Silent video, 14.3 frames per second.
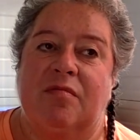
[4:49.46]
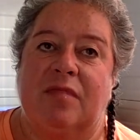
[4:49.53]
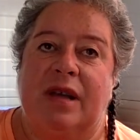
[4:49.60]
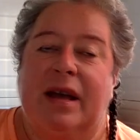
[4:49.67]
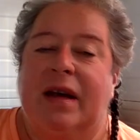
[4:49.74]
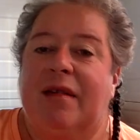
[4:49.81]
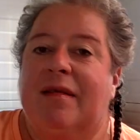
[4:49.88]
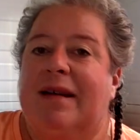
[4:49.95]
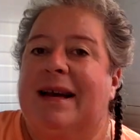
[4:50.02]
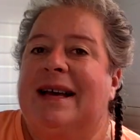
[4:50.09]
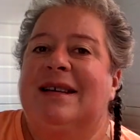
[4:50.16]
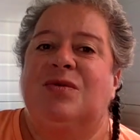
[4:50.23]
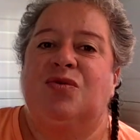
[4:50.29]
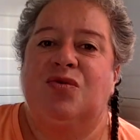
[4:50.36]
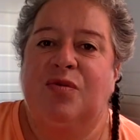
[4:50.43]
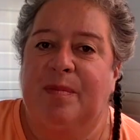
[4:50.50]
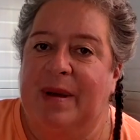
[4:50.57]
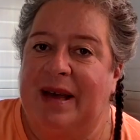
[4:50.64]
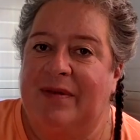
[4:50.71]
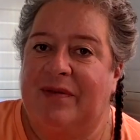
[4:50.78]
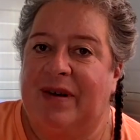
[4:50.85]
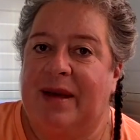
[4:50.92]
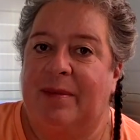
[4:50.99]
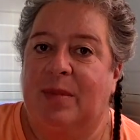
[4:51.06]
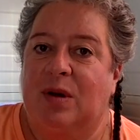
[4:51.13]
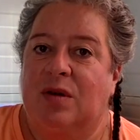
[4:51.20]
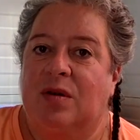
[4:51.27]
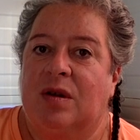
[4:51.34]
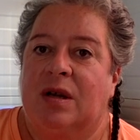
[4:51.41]
est un résumé
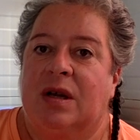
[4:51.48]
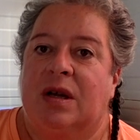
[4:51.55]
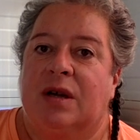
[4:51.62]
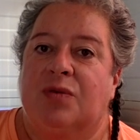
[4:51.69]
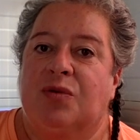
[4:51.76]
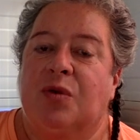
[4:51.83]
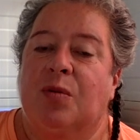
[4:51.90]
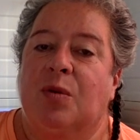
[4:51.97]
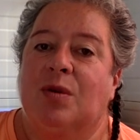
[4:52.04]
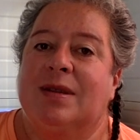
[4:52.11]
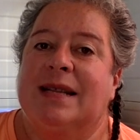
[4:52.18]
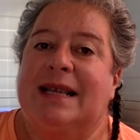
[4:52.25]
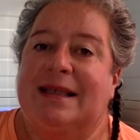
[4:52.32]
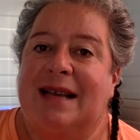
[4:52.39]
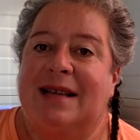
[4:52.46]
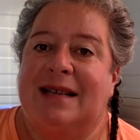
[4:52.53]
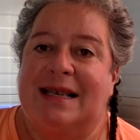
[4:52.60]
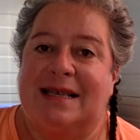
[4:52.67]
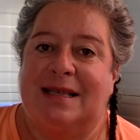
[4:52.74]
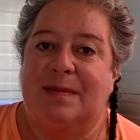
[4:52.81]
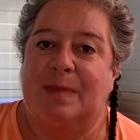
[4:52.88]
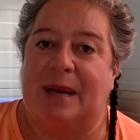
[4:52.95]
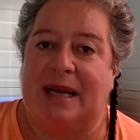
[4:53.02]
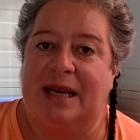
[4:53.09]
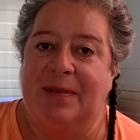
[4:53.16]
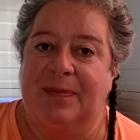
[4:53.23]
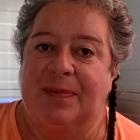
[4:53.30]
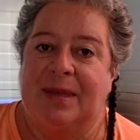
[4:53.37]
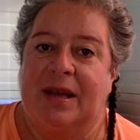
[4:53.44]
vraiment de mon état
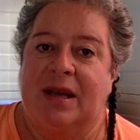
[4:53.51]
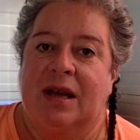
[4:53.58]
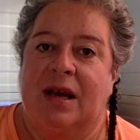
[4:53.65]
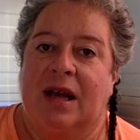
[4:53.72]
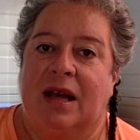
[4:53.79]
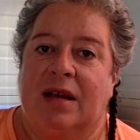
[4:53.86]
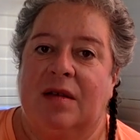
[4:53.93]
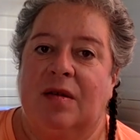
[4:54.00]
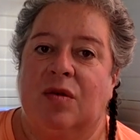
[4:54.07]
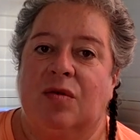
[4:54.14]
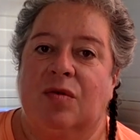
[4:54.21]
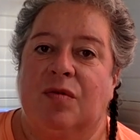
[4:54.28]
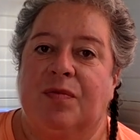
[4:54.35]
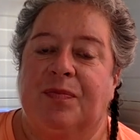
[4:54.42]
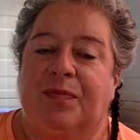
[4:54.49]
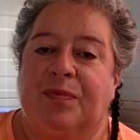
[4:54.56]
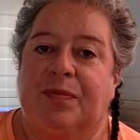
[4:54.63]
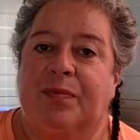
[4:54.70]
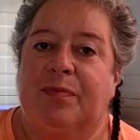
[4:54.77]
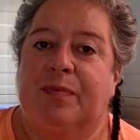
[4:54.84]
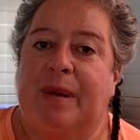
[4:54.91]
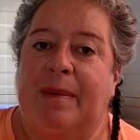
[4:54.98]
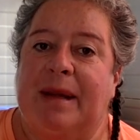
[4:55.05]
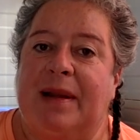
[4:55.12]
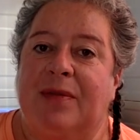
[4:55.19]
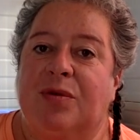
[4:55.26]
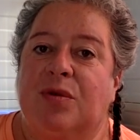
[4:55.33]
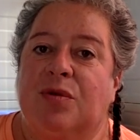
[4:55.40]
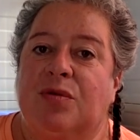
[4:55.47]
d'esprit. Hein, euh, pas
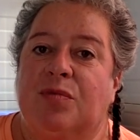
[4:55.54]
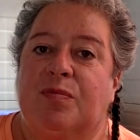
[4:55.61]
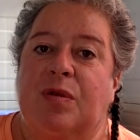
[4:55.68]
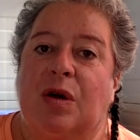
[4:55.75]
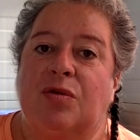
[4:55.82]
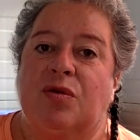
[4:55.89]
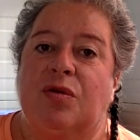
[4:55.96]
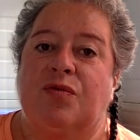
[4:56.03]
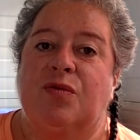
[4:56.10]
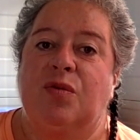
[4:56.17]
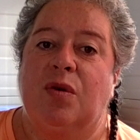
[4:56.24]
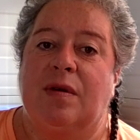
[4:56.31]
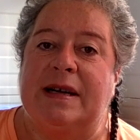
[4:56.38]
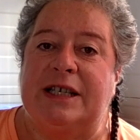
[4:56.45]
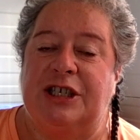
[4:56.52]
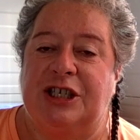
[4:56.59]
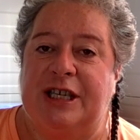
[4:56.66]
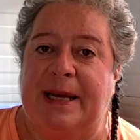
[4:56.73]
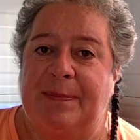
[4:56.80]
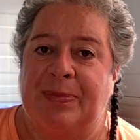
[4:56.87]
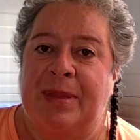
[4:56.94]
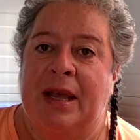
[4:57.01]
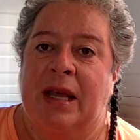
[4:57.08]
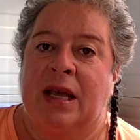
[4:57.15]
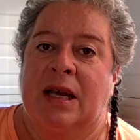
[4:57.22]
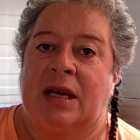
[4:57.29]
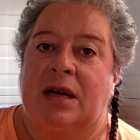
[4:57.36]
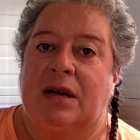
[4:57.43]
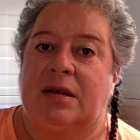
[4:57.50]
mal d'entre vous l'ont acheté.
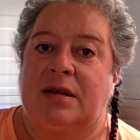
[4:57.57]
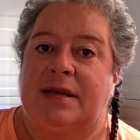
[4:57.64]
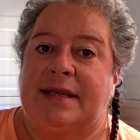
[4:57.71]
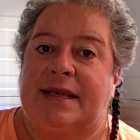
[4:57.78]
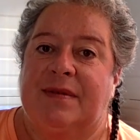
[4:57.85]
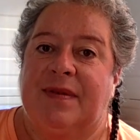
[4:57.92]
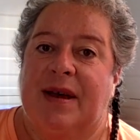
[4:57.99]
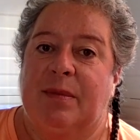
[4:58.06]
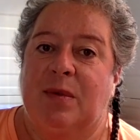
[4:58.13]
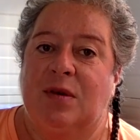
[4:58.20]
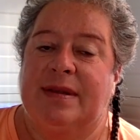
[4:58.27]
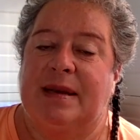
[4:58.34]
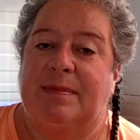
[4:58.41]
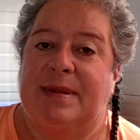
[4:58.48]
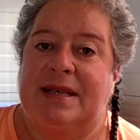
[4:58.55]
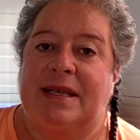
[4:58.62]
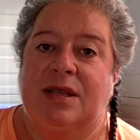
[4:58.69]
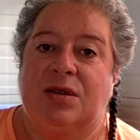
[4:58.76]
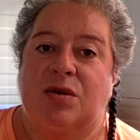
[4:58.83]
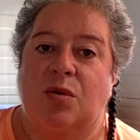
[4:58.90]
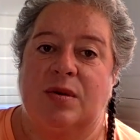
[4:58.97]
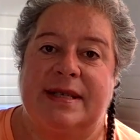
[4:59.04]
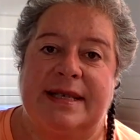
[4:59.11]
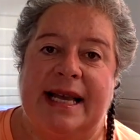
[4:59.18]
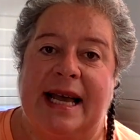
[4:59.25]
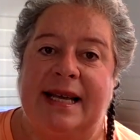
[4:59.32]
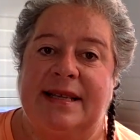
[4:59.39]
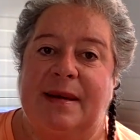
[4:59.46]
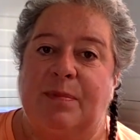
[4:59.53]
Euh, c'est vraiment des petits
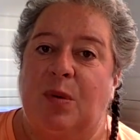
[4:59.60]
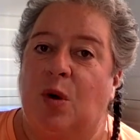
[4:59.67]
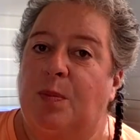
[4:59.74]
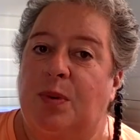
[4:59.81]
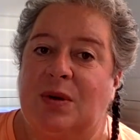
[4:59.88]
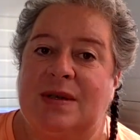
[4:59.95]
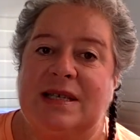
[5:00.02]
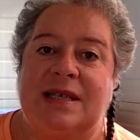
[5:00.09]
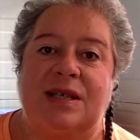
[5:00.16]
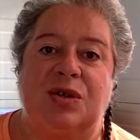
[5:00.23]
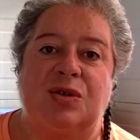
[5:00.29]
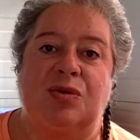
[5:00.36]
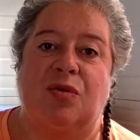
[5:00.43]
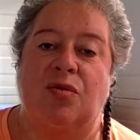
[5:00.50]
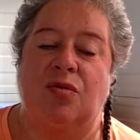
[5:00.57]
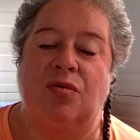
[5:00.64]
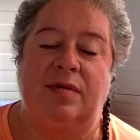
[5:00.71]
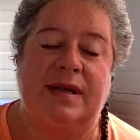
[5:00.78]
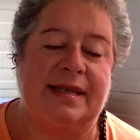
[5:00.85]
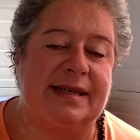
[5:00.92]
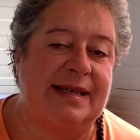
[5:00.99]
conseils, des propositions, des